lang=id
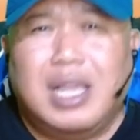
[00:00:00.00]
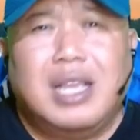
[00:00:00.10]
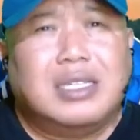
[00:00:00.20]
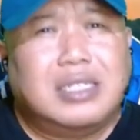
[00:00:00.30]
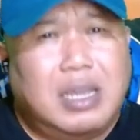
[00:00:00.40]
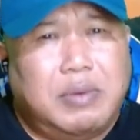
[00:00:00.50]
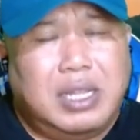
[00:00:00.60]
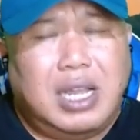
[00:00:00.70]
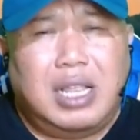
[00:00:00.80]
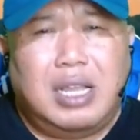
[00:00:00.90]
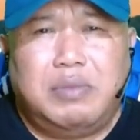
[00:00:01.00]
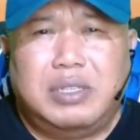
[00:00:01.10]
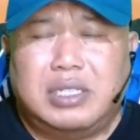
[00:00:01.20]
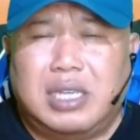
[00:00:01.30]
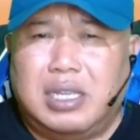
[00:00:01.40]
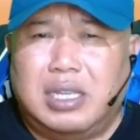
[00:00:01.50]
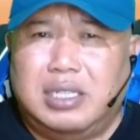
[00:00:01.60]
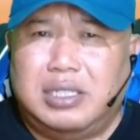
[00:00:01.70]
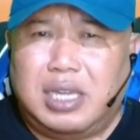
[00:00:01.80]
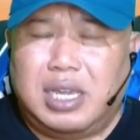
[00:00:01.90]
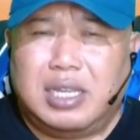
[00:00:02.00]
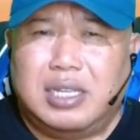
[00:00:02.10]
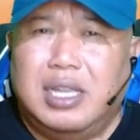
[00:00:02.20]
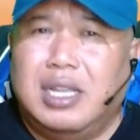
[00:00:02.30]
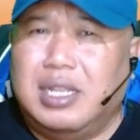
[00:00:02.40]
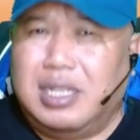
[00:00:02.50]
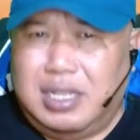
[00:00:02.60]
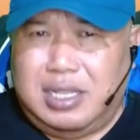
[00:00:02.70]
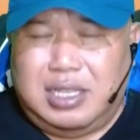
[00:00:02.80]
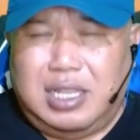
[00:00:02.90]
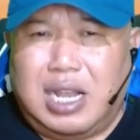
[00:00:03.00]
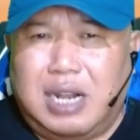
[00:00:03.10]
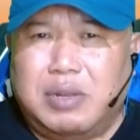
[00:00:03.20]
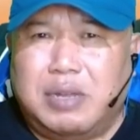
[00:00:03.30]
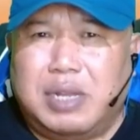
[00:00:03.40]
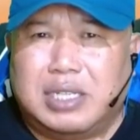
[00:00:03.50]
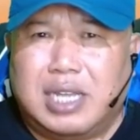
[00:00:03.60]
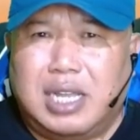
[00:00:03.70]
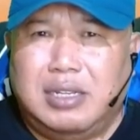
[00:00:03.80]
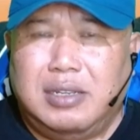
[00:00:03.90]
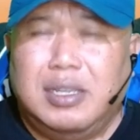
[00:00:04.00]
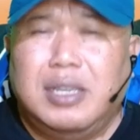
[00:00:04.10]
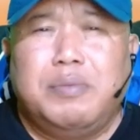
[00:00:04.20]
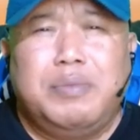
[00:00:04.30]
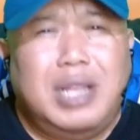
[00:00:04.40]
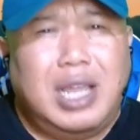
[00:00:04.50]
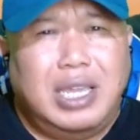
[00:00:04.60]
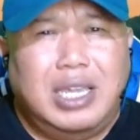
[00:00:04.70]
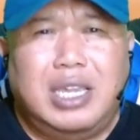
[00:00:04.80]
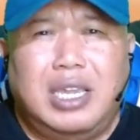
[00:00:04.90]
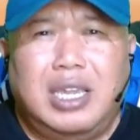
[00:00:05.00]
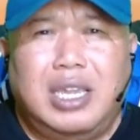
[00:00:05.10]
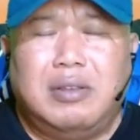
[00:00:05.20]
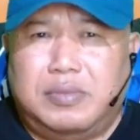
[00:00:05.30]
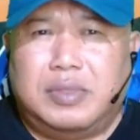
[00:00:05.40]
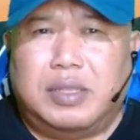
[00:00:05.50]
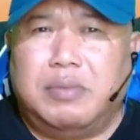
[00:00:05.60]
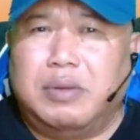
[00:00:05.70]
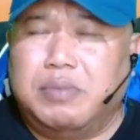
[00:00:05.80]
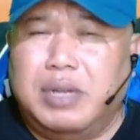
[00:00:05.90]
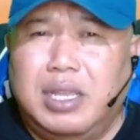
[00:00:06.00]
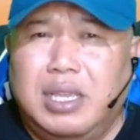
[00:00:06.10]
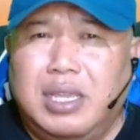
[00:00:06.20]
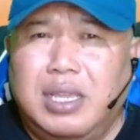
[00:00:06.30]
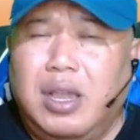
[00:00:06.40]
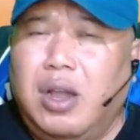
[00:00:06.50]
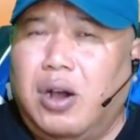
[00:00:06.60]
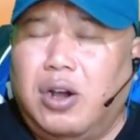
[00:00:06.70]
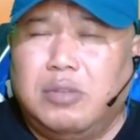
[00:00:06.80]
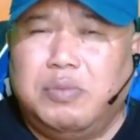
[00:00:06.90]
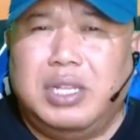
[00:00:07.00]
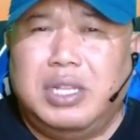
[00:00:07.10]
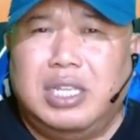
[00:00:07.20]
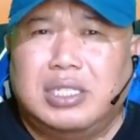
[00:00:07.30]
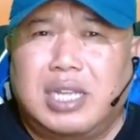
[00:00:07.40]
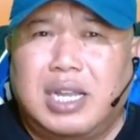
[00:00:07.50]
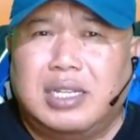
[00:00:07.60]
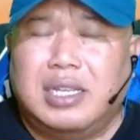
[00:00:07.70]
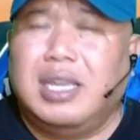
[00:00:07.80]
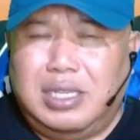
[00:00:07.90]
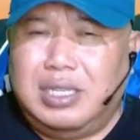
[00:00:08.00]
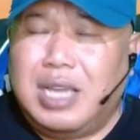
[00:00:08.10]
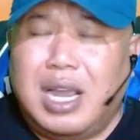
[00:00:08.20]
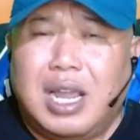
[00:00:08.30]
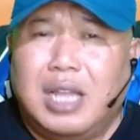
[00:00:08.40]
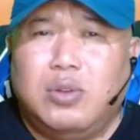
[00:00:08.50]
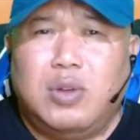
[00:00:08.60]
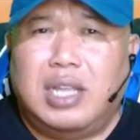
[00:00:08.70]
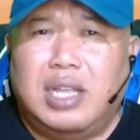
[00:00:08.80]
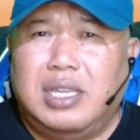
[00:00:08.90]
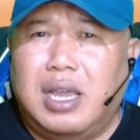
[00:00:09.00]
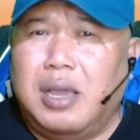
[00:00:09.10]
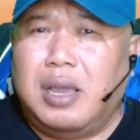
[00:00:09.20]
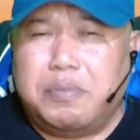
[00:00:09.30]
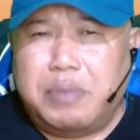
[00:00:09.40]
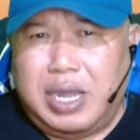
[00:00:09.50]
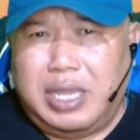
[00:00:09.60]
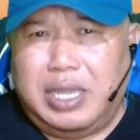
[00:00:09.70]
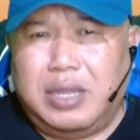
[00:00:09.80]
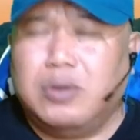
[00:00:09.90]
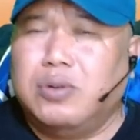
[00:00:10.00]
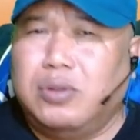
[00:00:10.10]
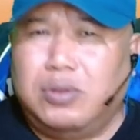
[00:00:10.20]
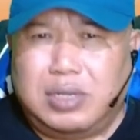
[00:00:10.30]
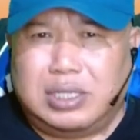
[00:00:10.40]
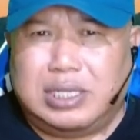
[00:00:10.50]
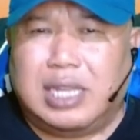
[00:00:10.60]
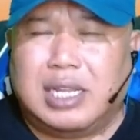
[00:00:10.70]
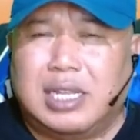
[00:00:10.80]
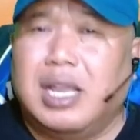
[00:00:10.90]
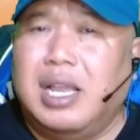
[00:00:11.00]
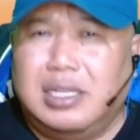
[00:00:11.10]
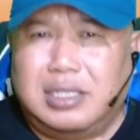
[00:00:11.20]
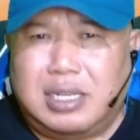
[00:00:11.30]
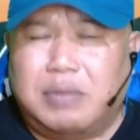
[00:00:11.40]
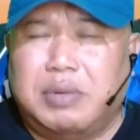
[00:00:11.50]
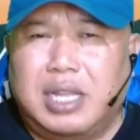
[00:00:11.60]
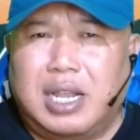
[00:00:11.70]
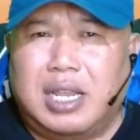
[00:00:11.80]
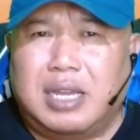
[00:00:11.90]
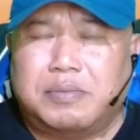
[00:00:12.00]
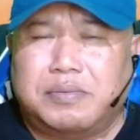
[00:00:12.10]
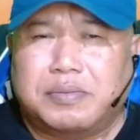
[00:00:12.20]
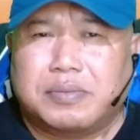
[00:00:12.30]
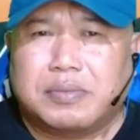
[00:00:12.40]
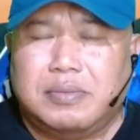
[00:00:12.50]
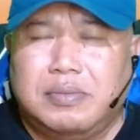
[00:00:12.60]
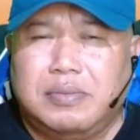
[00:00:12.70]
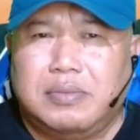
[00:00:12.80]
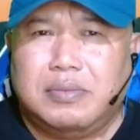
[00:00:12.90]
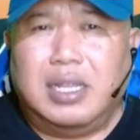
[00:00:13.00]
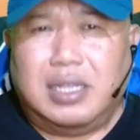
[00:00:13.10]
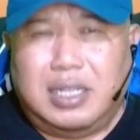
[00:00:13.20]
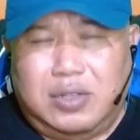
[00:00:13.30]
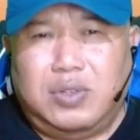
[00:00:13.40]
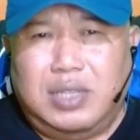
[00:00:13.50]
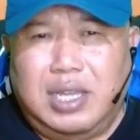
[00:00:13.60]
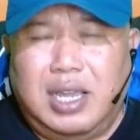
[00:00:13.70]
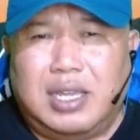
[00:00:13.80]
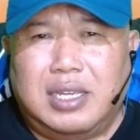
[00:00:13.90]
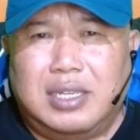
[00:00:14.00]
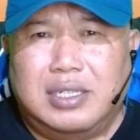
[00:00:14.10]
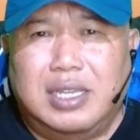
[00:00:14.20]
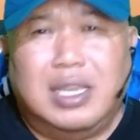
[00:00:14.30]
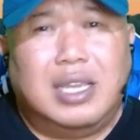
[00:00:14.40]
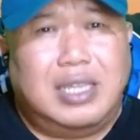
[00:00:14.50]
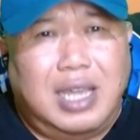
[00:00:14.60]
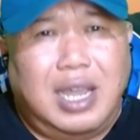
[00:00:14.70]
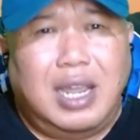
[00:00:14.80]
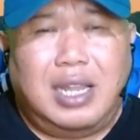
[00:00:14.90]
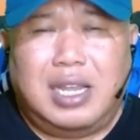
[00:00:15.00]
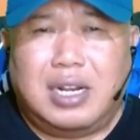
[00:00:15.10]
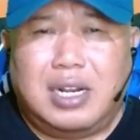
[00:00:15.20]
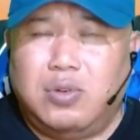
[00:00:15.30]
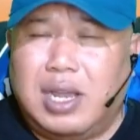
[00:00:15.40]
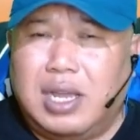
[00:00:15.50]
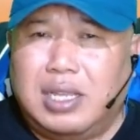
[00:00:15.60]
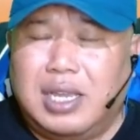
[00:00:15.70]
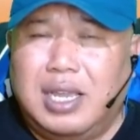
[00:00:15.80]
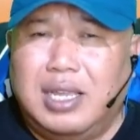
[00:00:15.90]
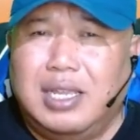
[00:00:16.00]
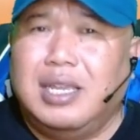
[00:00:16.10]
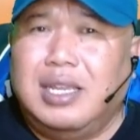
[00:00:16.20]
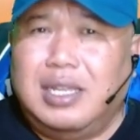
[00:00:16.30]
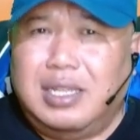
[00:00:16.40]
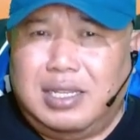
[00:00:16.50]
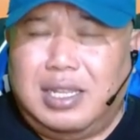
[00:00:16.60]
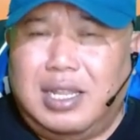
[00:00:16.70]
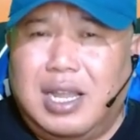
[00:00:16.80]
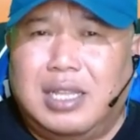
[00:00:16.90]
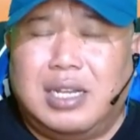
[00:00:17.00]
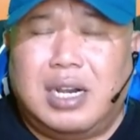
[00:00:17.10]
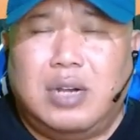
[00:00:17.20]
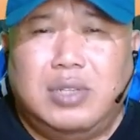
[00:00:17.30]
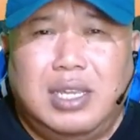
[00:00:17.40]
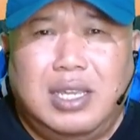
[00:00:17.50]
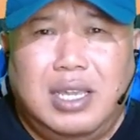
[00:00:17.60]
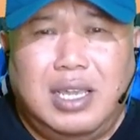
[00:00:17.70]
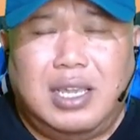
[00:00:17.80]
Sahabat alam bisa dicek dalam kemasan bila ingin membeli oatmeal instan yang kandungannya baik untuk kesehatan sahabat alam. Tentunya yang kadar gulanya tidak terlalu tinggi.